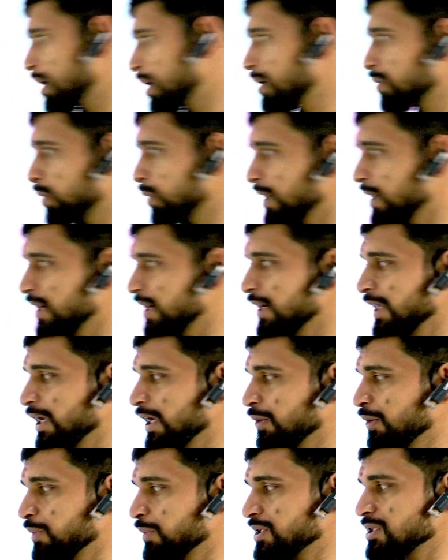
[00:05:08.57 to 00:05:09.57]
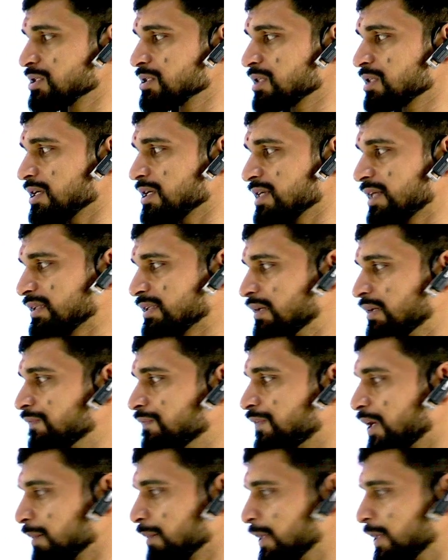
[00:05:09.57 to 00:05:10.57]
क्वाड्रेटिक इक्वेशंस के साथ
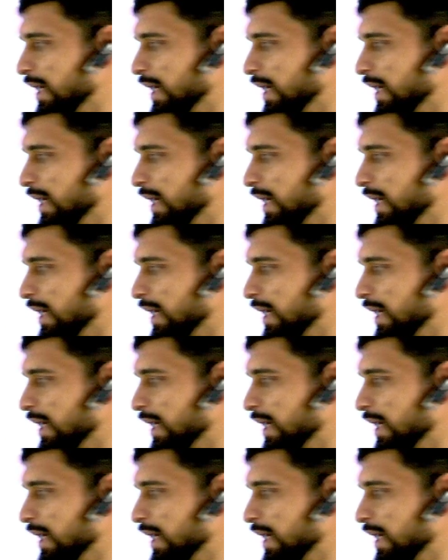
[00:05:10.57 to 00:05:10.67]
कंफर्टेबल है